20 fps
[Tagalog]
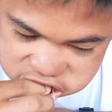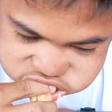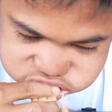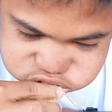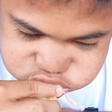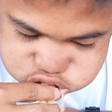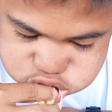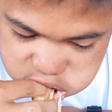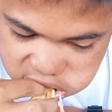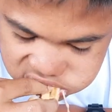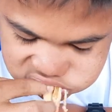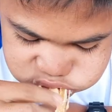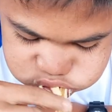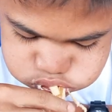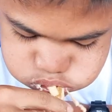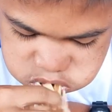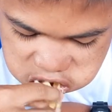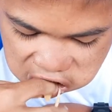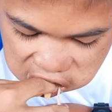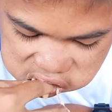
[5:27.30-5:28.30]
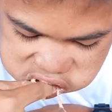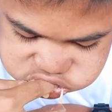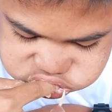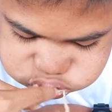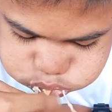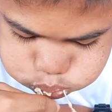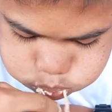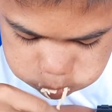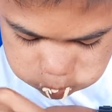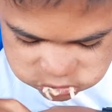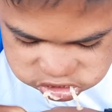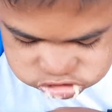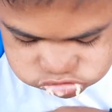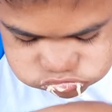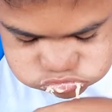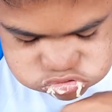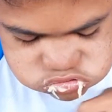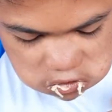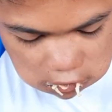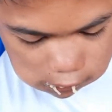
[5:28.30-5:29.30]
kubatidong busog na may pera
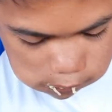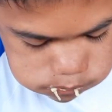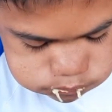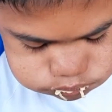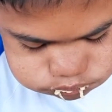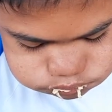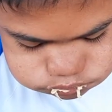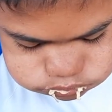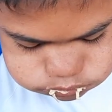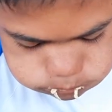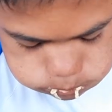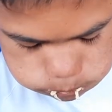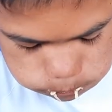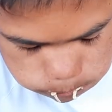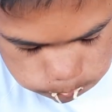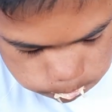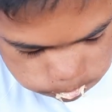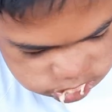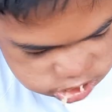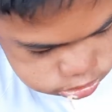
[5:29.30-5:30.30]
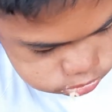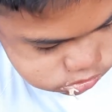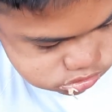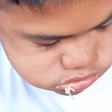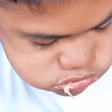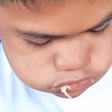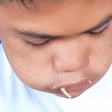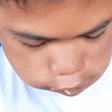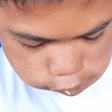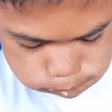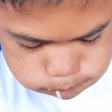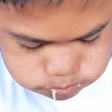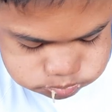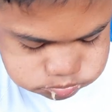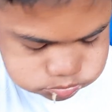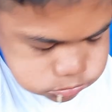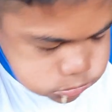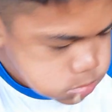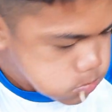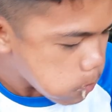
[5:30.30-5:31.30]
pa so malapit na yung time no
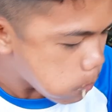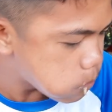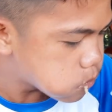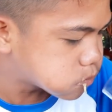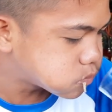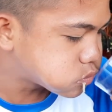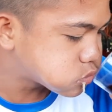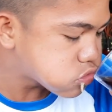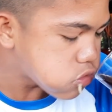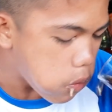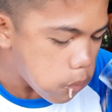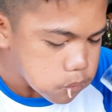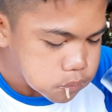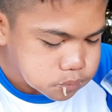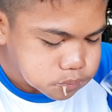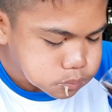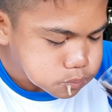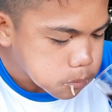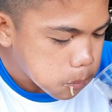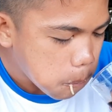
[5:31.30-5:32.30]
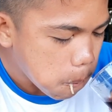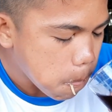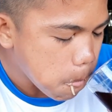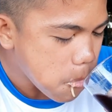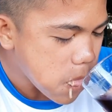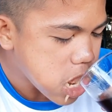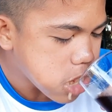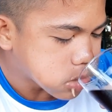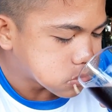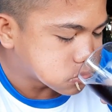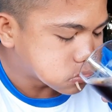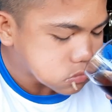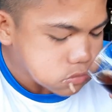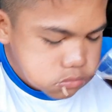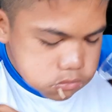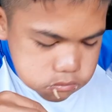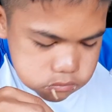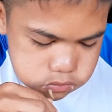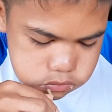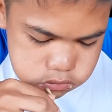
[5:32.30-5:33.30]
43 seconds
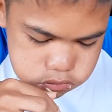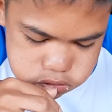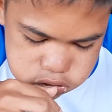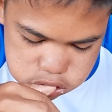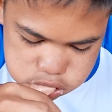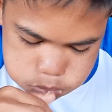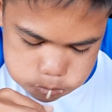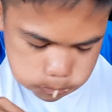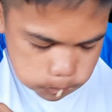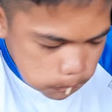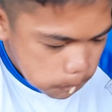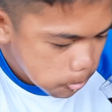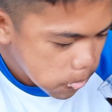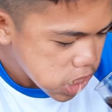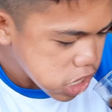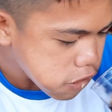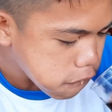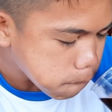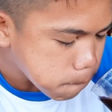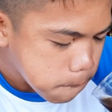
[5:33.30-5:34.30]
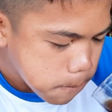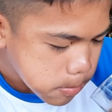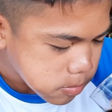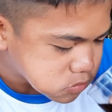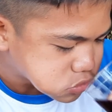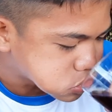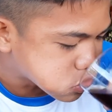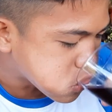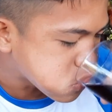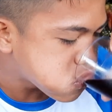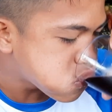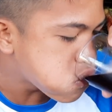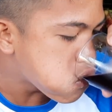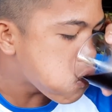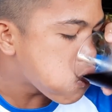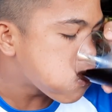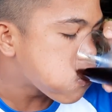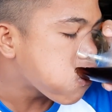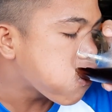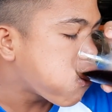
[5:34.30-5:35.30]
do hindi kalabot how ah
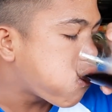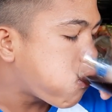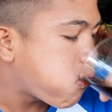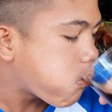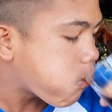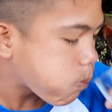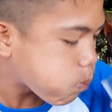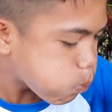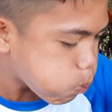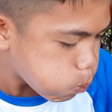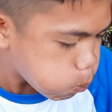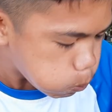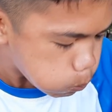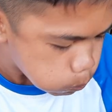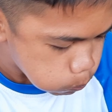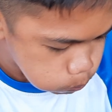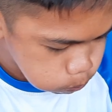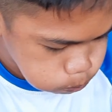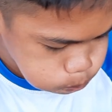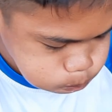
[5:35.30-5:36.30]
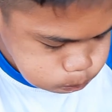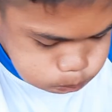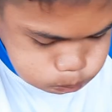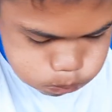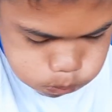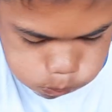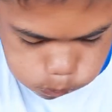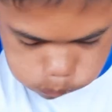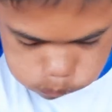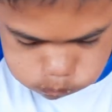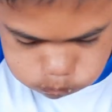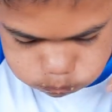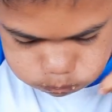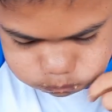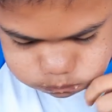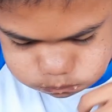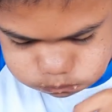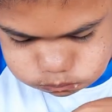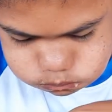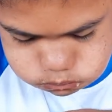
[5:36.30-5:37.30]
malabot na kayang kaya yan
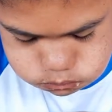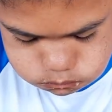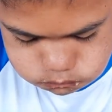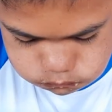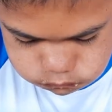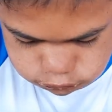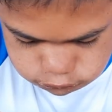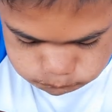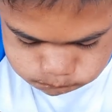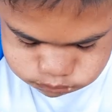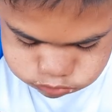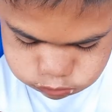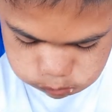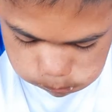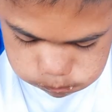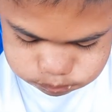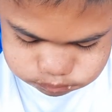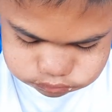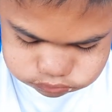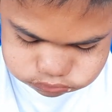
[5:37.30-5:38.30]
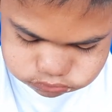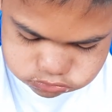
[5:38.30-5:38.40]
no ilang subo na lang